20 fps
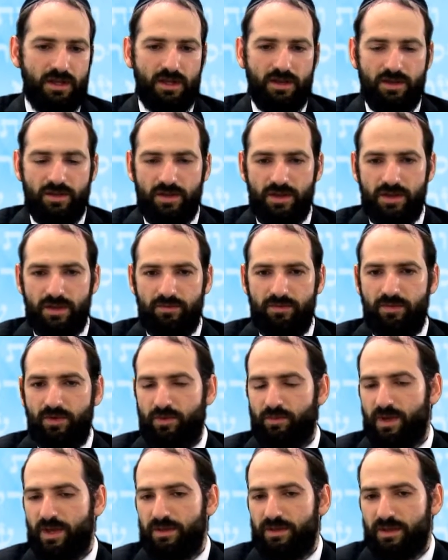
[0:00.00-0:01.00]
eh,
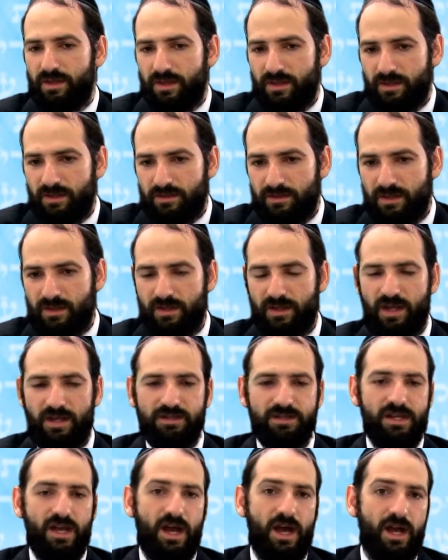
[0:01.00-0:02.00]
formas de,
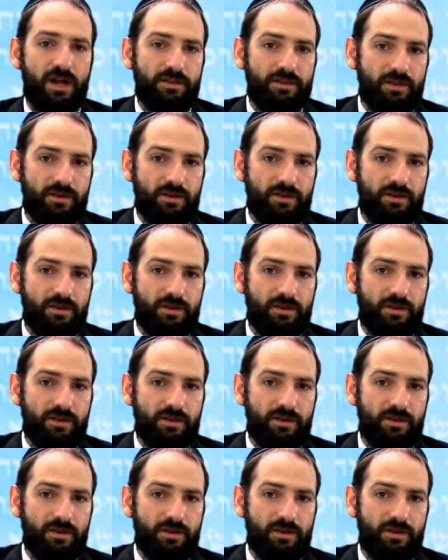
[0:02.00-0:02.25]
engañar,